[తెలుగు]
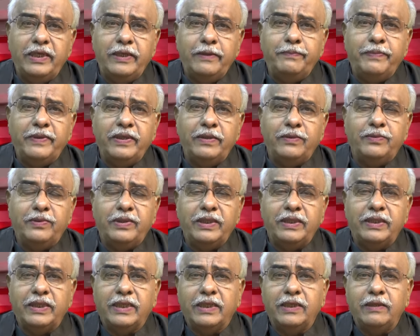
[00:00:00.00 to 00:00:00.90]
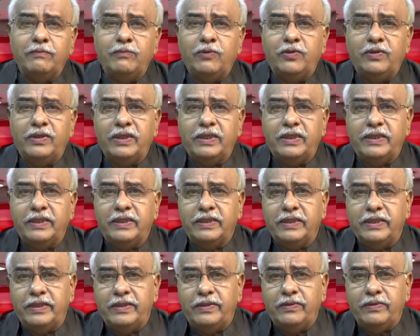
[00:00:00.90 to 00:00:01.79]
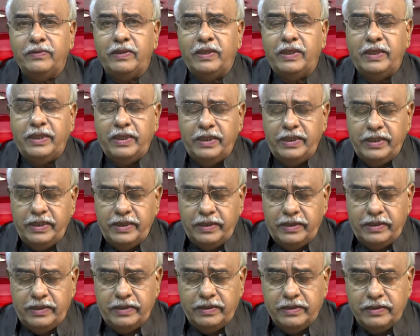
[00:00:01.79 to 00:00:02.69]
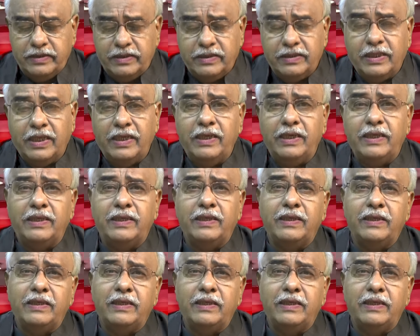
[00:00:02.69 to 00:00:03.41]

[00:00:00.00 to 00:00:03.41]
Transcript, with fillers: ఏ పని కూడా జగన్మోహన్ రెడ్డి చేయడు ఆయన తన